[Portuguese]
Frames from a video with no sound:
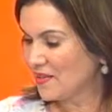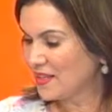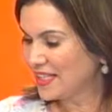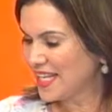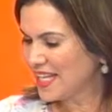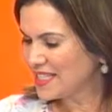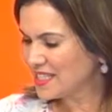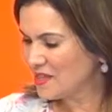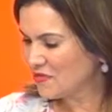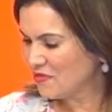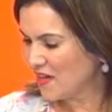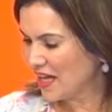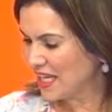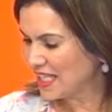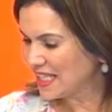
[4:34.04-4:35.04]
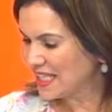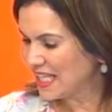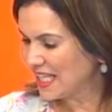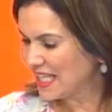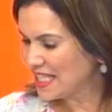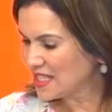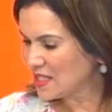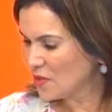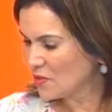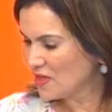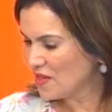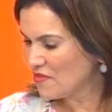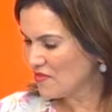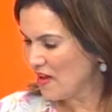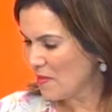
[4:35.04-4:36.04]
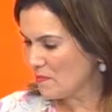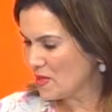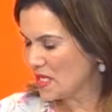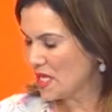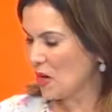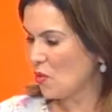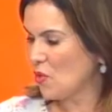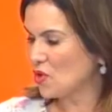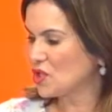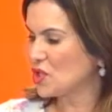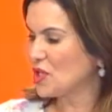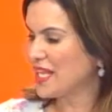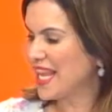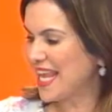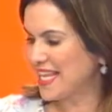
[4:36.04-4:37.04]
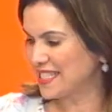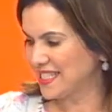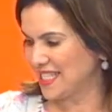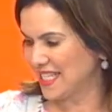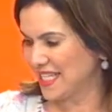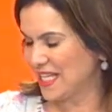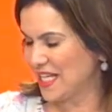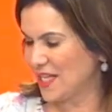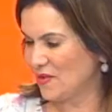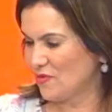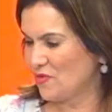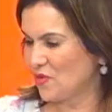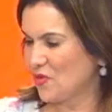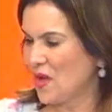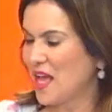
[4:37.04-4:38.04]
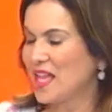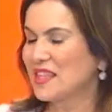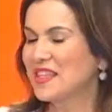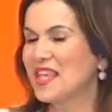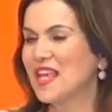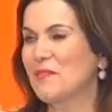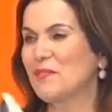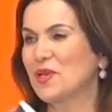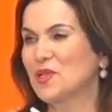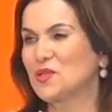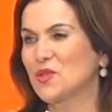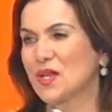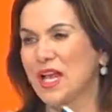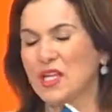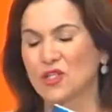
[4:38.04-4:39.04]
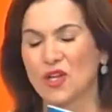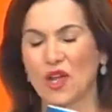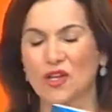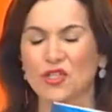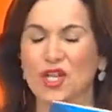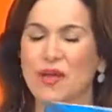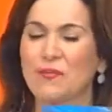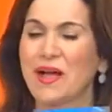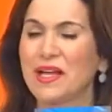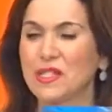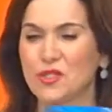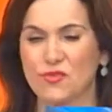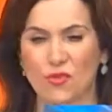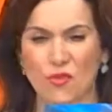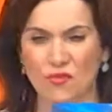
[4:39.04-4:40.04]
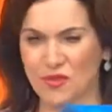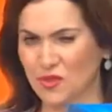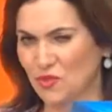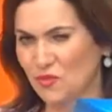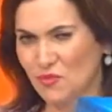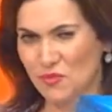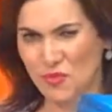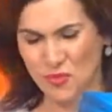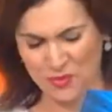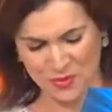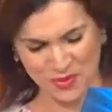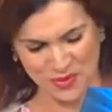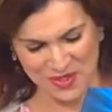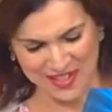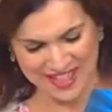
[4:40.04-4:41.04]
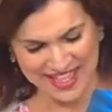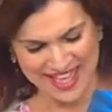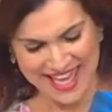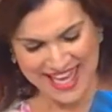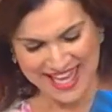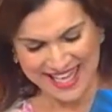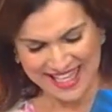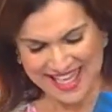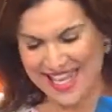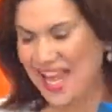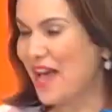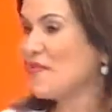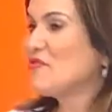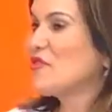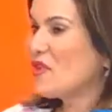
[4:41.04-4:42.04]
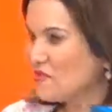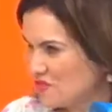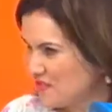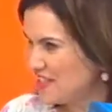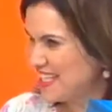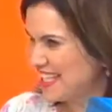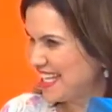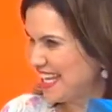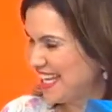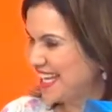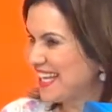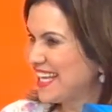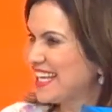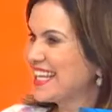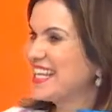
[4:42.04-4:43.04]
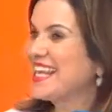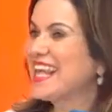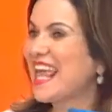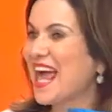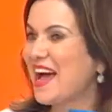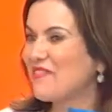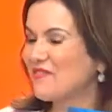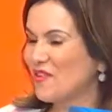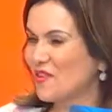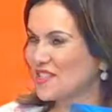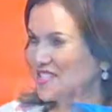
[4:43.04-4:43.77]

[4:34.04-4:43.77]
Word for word: o que, que, você fala da questão da família hoje? Nesse livro, tem a personagem que eu achei a mais fofa do mundo, que é a vovinha, a vovinha. que é a avó,